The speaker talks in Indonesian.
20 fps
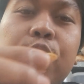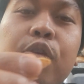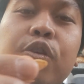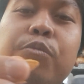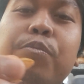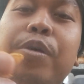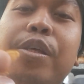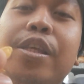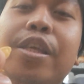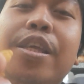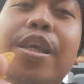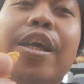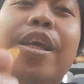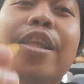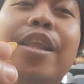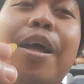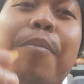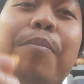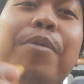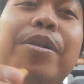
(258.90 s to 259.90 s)
Terus bijinya
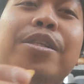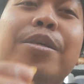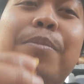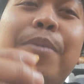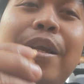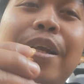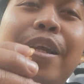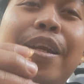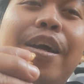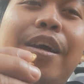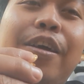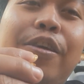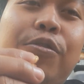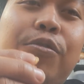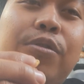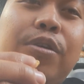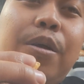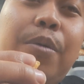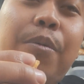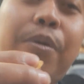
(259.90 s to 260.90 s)
kita ambil sama lidah
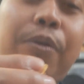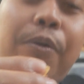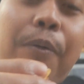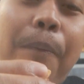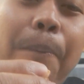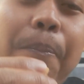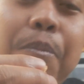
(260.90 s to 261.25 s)
gitu. Sahabat.